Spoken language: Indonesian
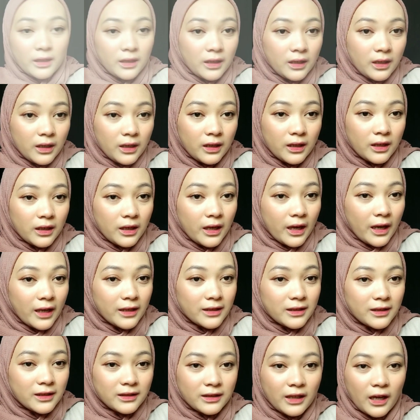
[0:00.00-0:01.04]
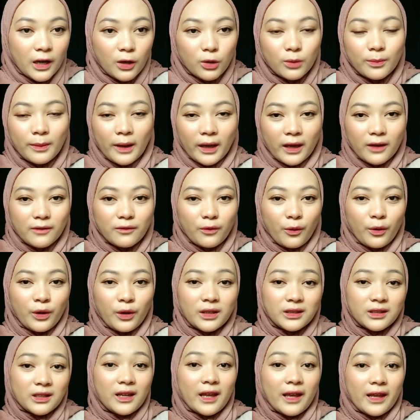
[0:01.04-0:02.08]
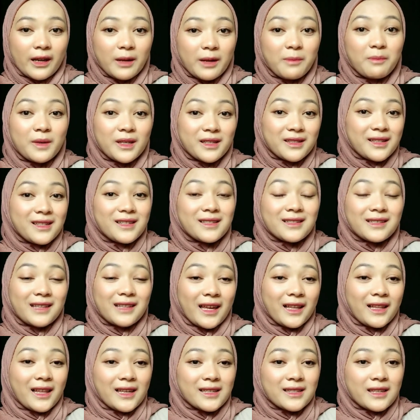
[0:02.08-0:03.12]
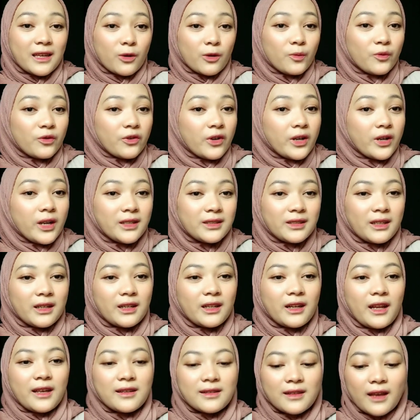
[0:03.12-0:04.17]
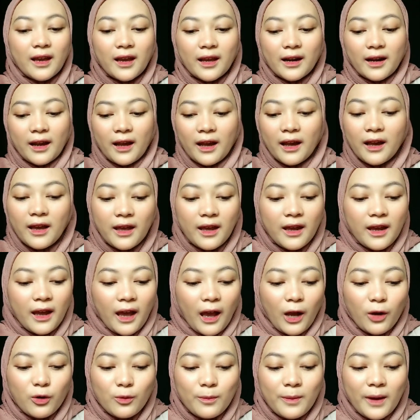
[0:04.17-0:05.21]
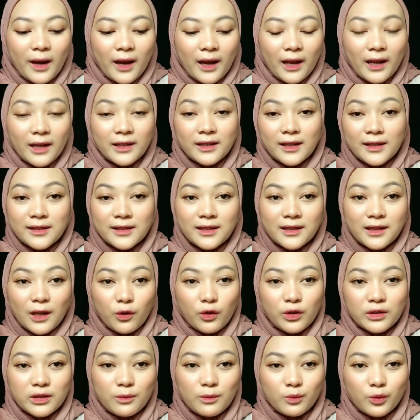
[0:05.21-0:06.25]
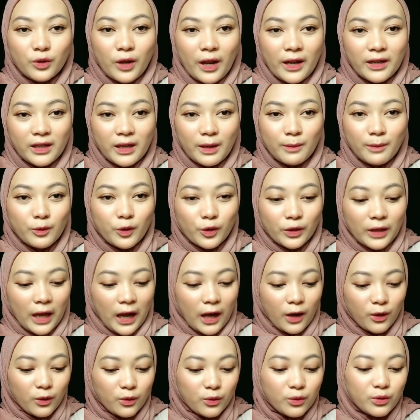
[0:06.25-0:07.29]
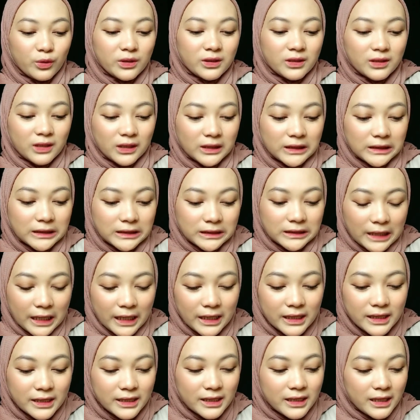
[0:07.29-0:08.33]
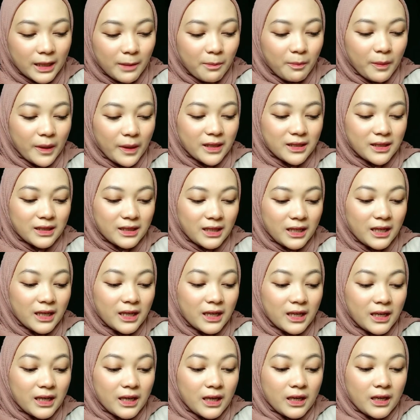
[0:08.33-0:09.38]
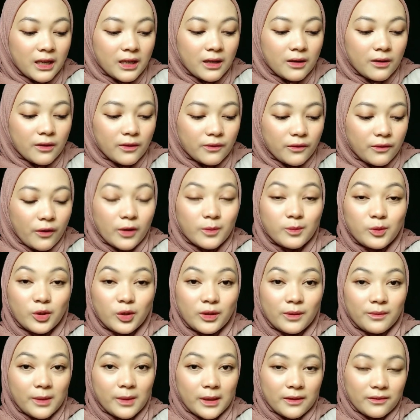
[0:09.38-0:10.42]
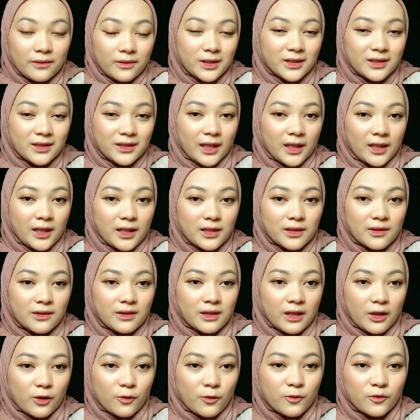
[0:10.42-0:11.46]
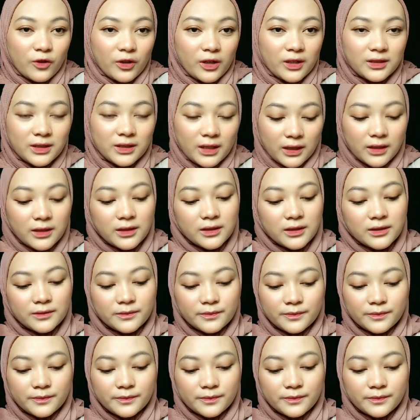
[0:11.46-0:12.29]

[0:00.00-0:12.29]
Nih, dia hasilnya aku pakai foundation dari Pixie Stella Serum Foundation. Nah, sekarang aku bakalan ngasih tahu kesimpulannya menurut aku tentang si Pixie for Beauty Benefits Stella Serum Foundation.